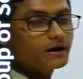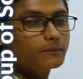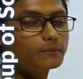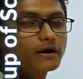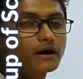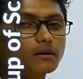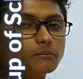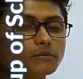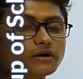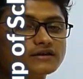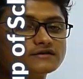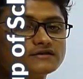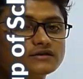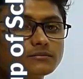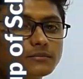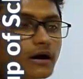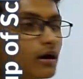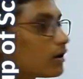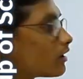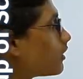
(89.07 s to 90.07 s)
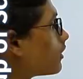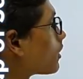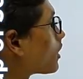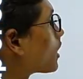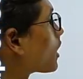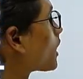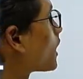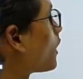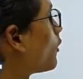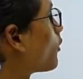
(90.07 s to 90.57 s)
में आपका नंबर इस्तेमाल
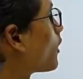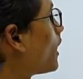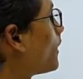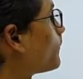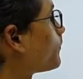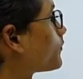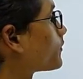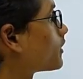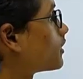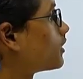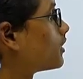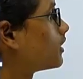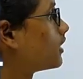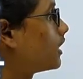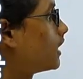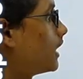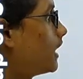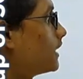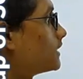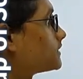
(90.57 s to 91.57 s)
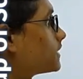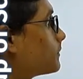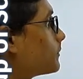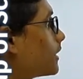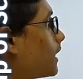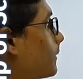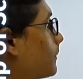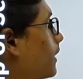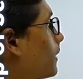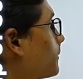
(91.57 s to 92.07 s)
करना होगा
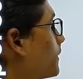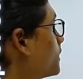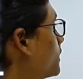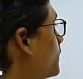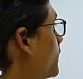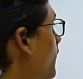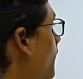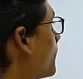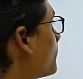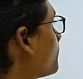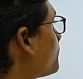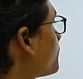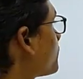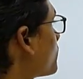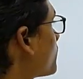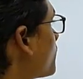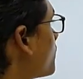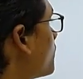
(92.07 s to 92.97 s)
एग्जाम्पल आप यहाँ पे दिया है